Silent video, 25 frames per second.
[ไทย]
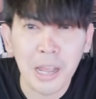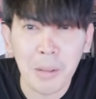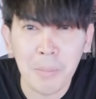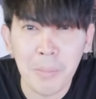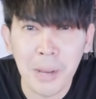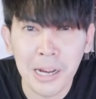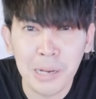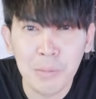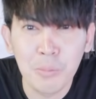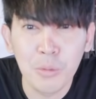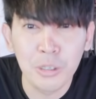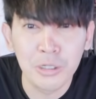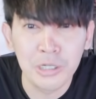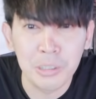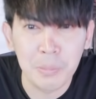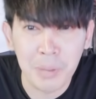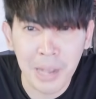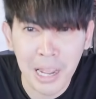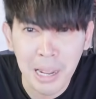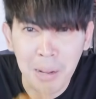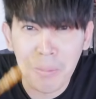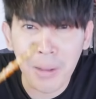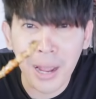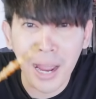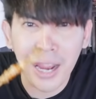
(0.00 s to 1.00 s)
สั่งมาทั้งหมด
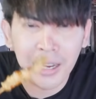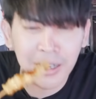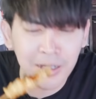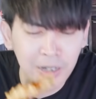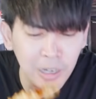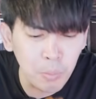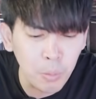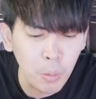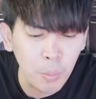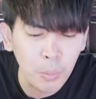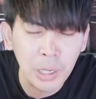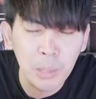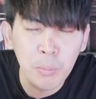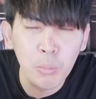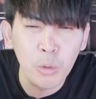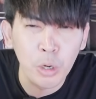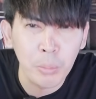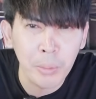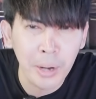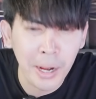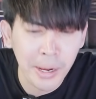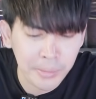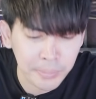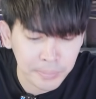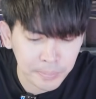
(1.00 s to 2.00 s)
15 ไม้คิดว่าผมกินหมด
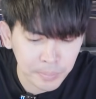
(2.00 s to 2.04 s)
ปะ